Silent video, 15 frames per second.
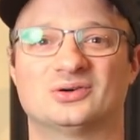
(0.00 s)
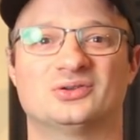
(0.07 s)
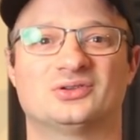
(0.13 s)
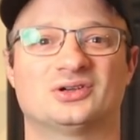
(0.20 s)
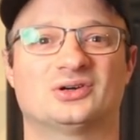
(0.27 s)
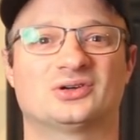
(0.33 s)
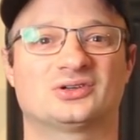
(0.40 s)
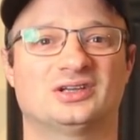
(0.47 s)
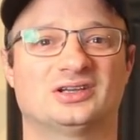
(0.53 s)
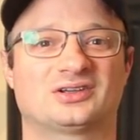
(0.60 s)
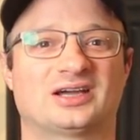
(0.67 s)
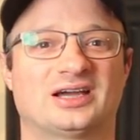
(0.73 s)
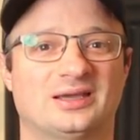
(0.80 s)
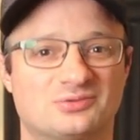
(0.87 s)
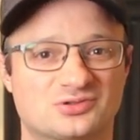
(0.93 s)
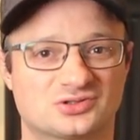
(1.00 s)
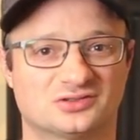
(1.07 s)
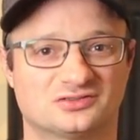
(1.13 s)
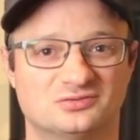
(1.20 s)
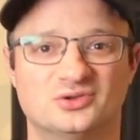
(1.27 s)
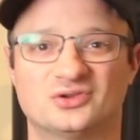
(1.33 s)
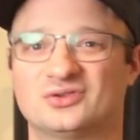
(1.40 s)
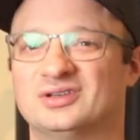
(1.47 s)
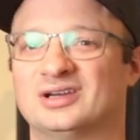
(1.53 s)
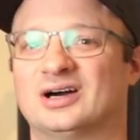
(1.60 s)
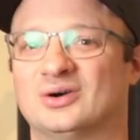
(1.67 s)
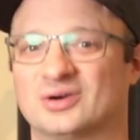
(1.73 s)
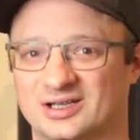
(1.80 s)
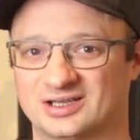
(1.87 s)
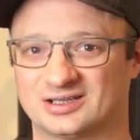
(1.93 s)
und auch der Treibstoff müssen ja
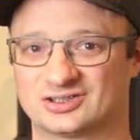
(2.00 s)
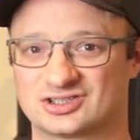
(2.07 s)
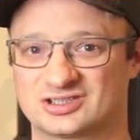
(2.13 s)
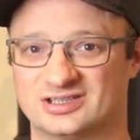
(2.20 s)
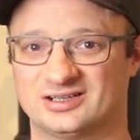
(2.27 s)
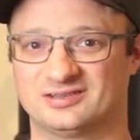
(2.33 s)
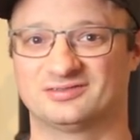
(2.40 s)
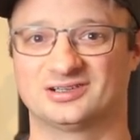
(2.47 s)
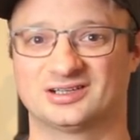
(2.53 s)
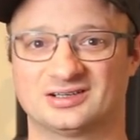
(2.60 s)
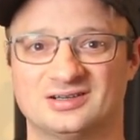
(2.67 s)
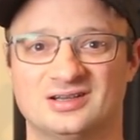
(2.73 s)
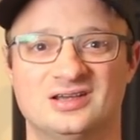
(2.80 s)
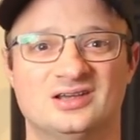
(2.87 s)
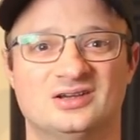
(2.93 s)
auch hergestellt werden